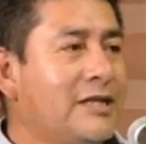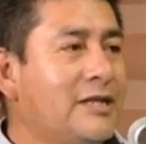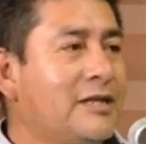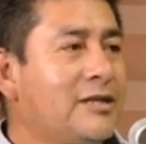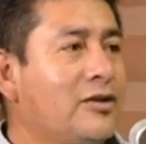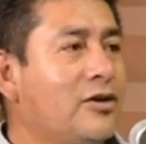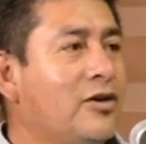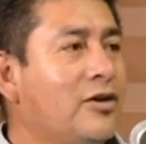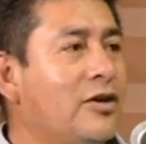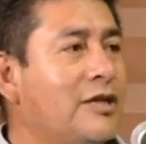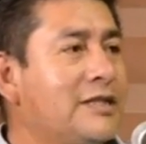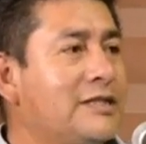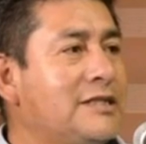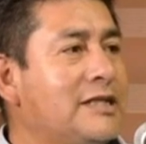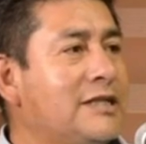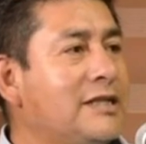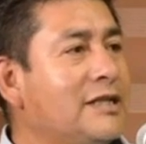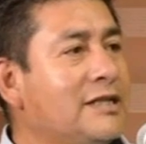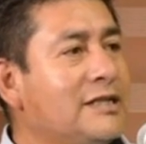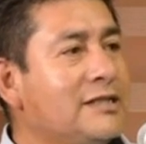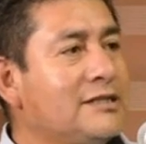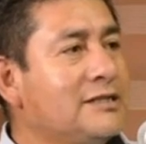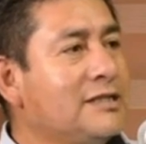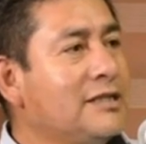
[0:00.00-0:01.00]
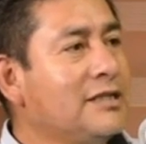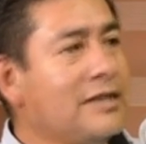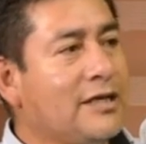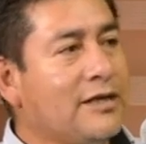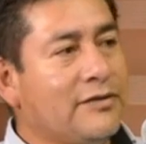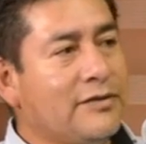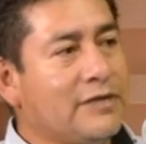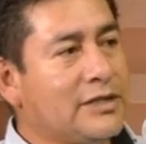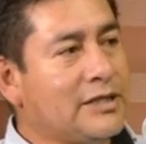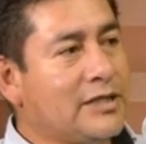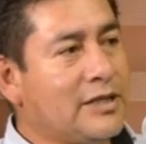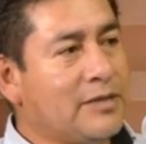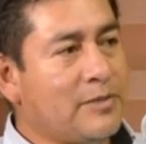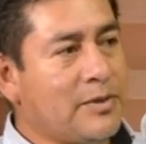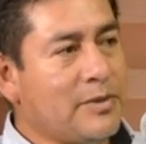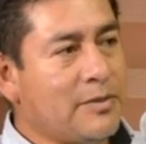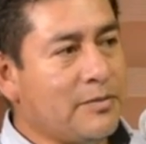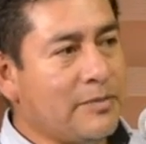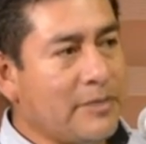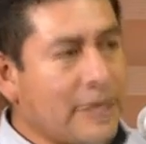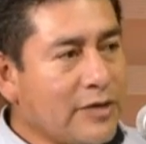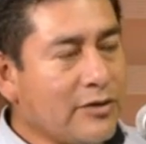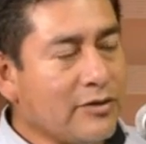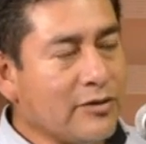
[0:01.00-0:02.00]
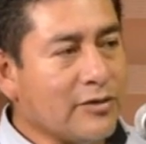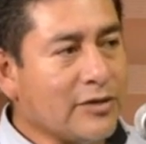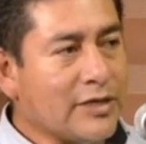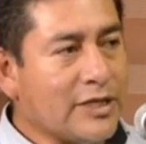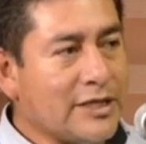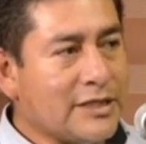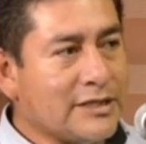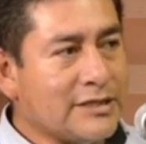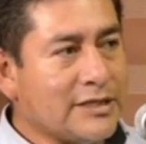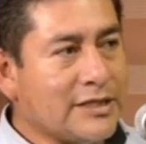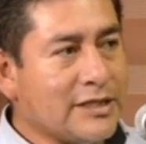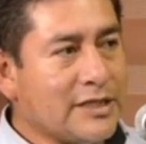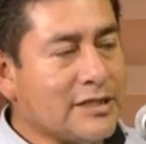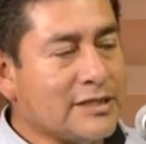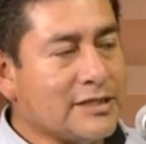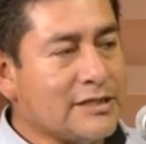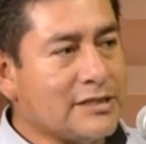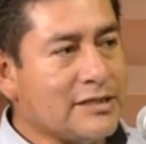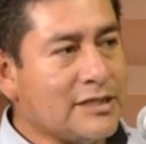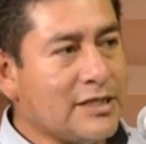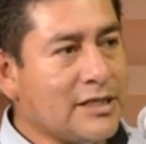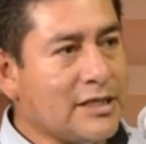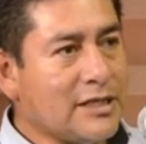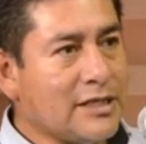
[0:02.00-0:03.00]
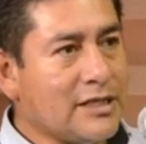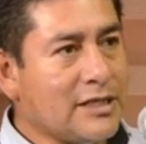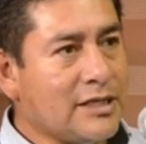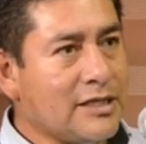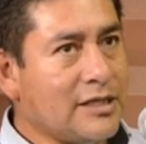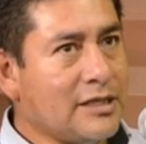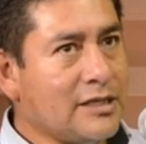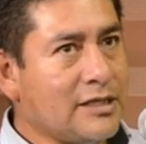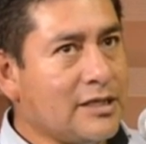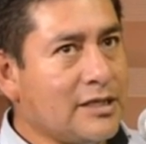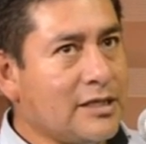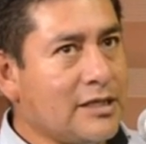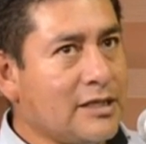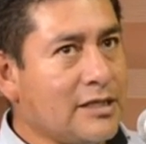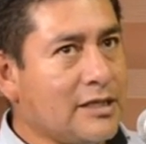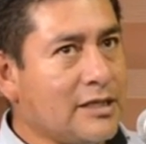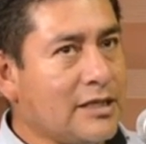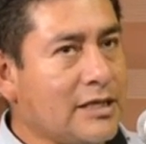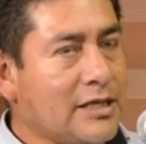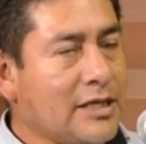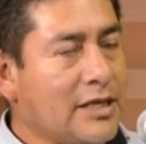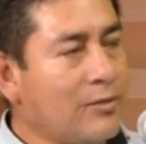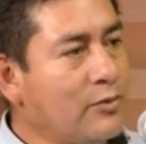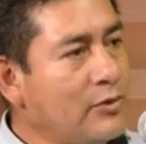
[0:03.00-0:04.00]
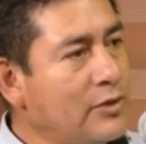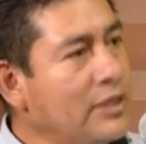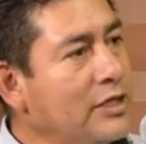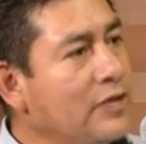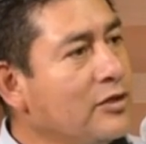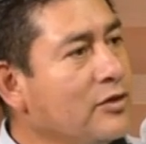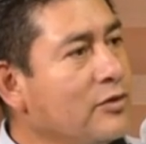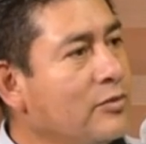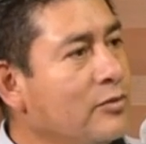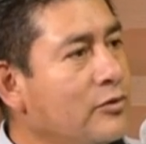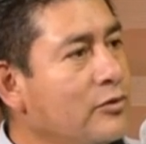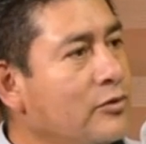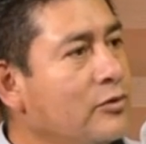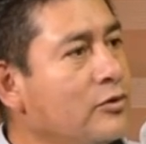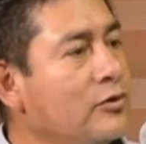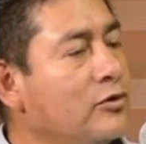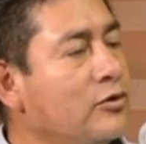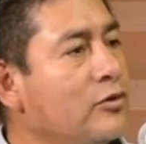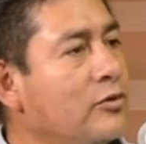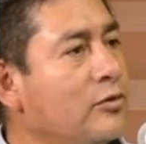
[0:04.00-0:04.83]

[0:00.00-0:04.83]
Ah, no, este este afecta primero lo que es el este el, capulín, como,